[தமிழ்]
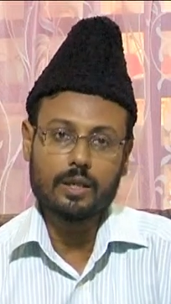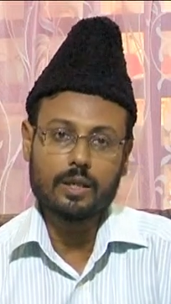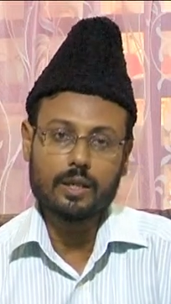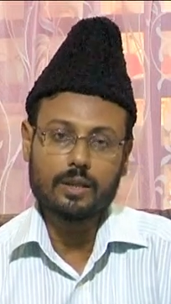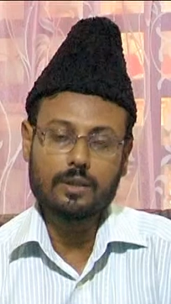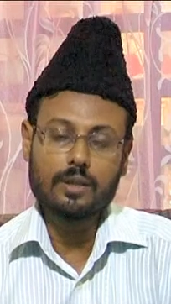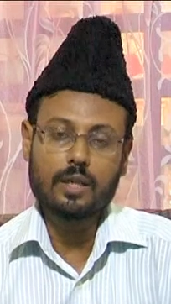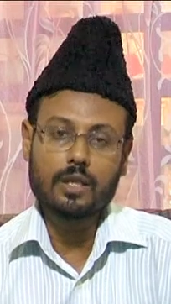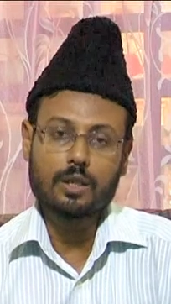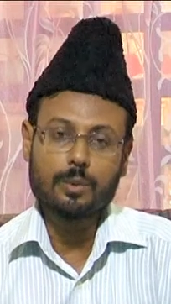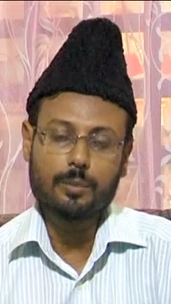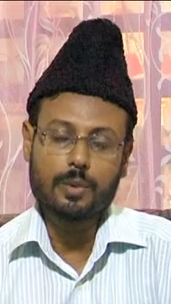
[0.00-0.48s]

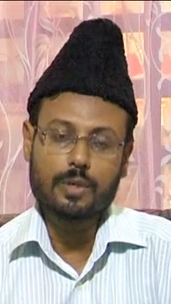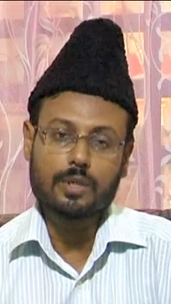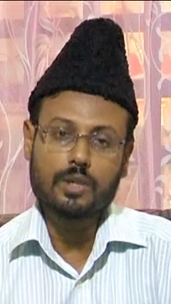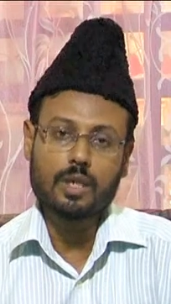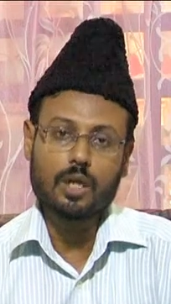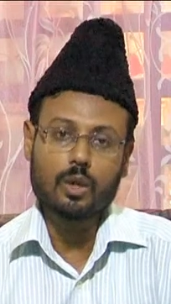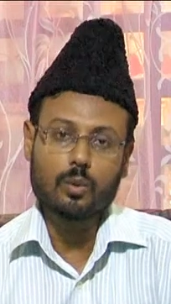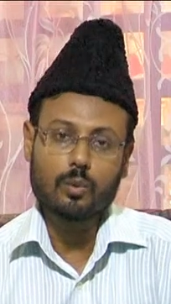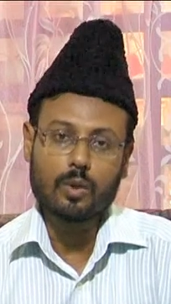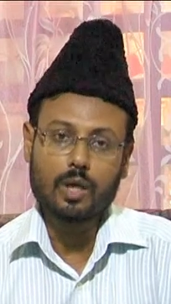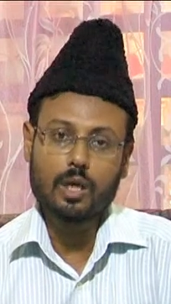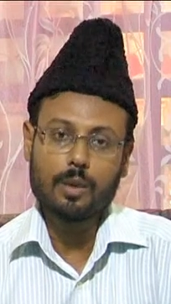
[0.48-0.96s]
ஹசரத்
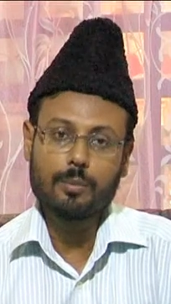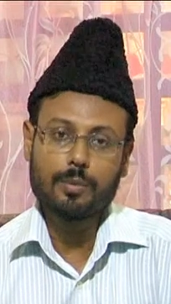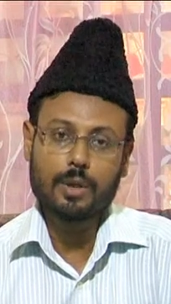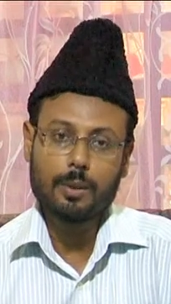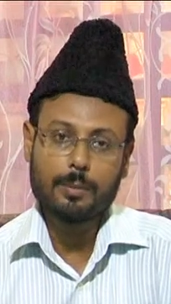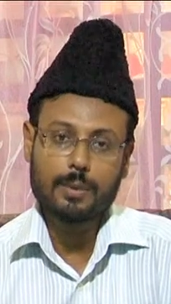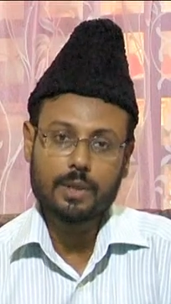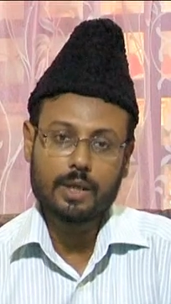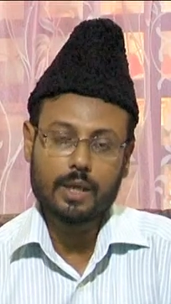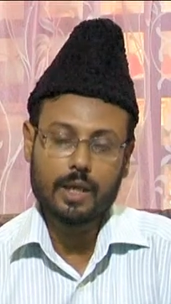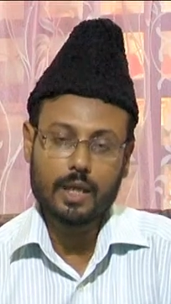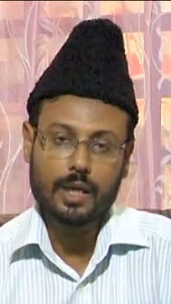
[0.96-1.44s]
மிர்சா குலாம்
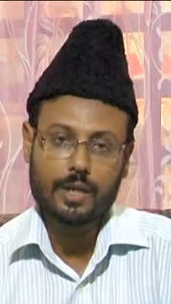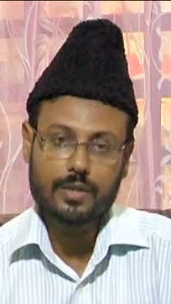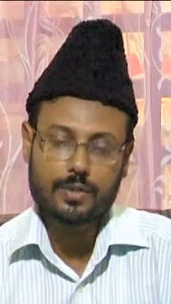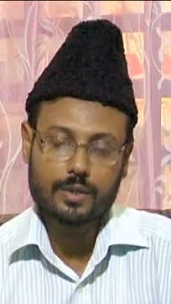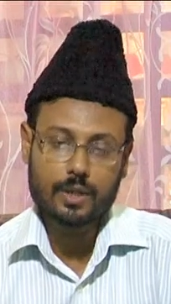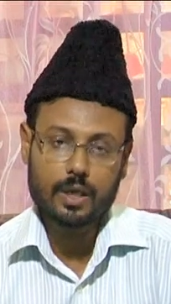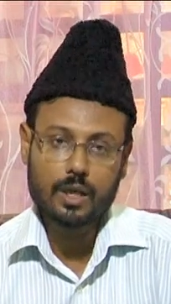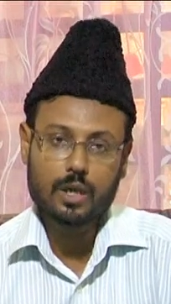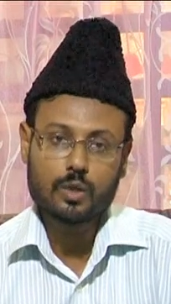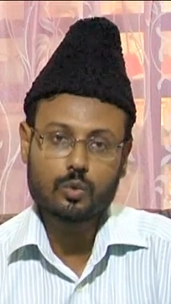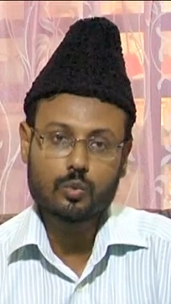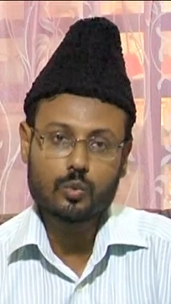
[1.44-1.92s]
அஹமது அலஹி
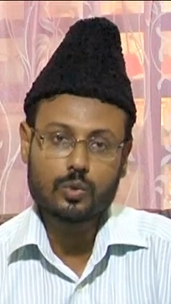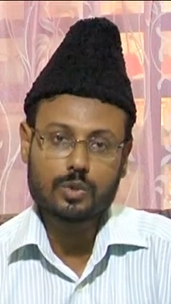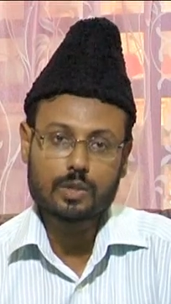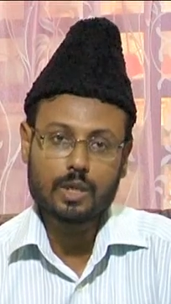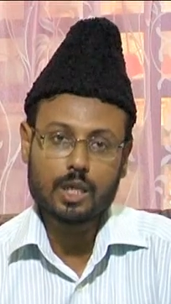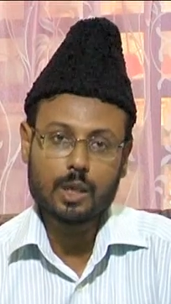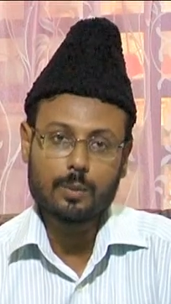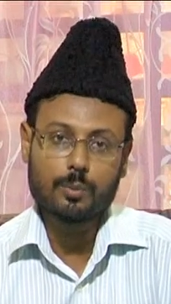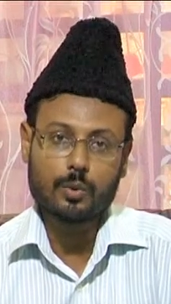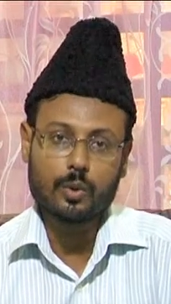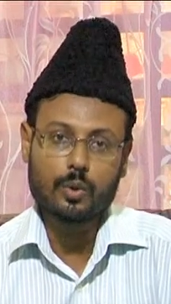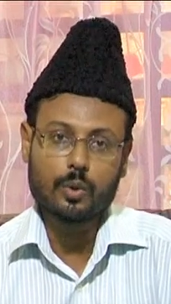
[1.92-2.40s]
சலாத்து
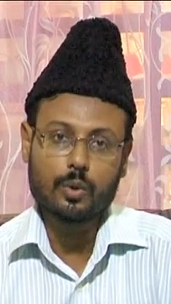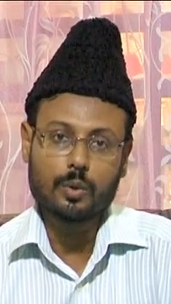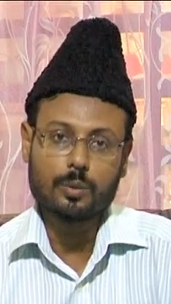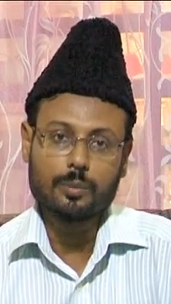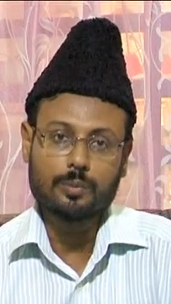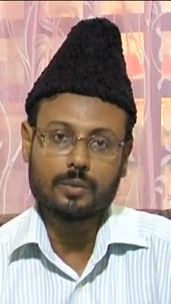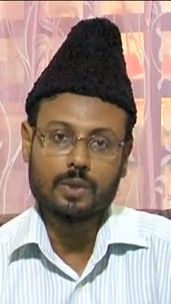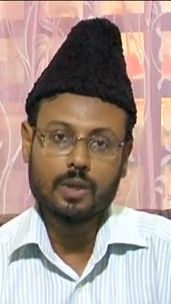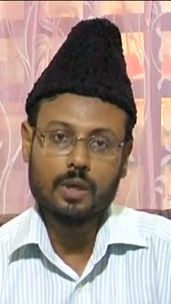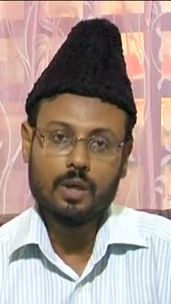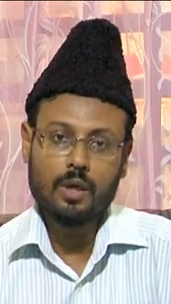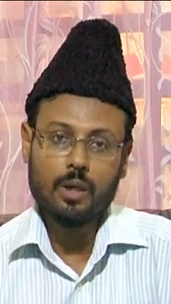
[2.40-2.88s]
வஸ்லாம்
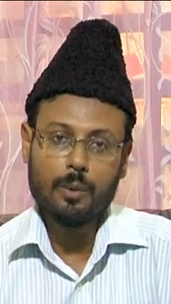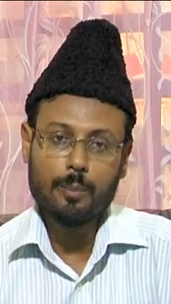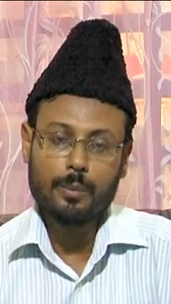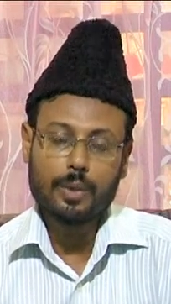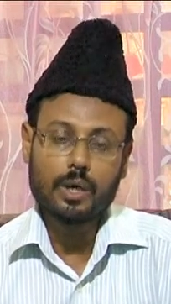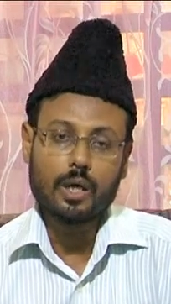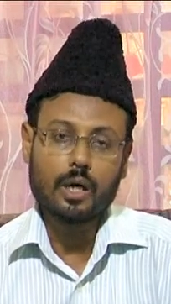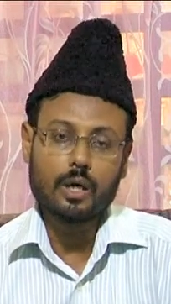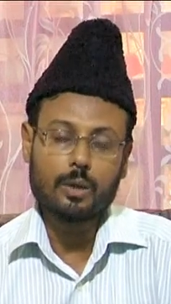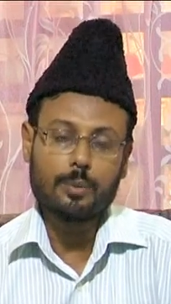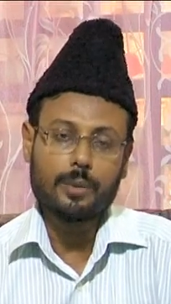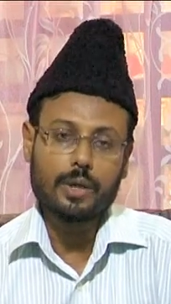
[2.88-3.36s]
அவர்களும்
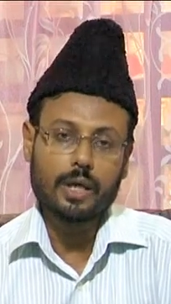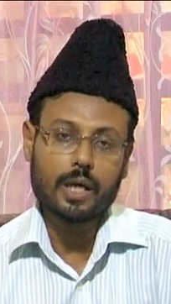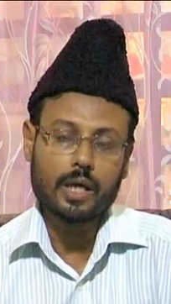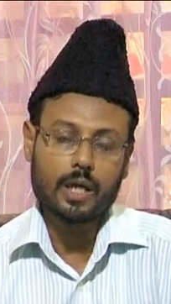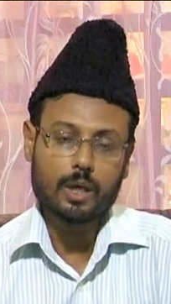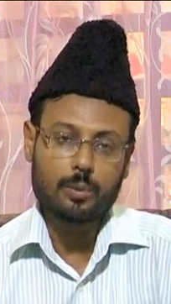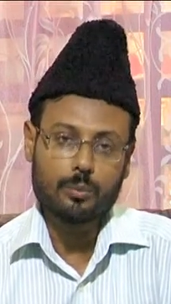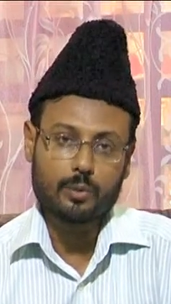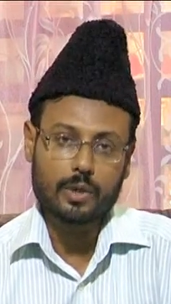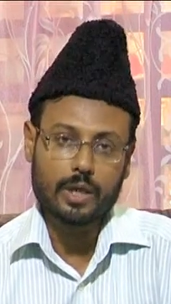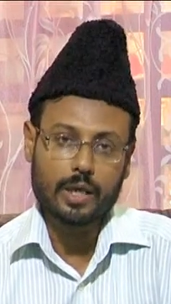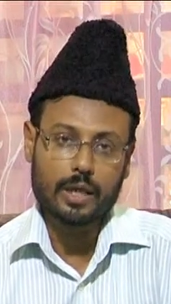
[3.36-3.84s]
மிக
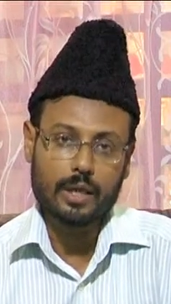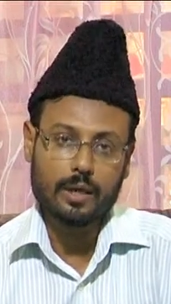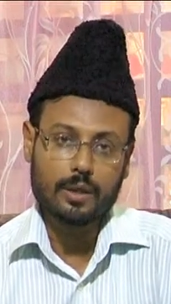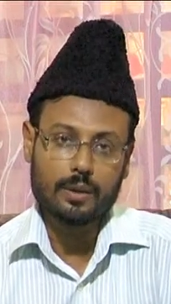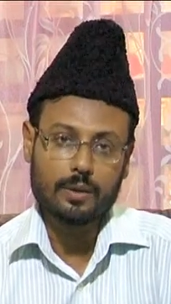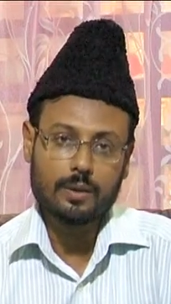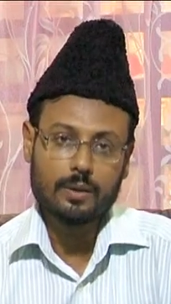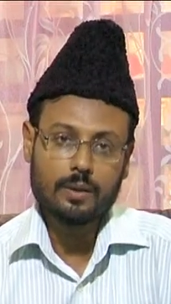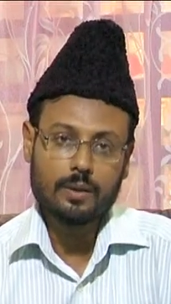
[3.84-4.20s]
அருமையான முறையில்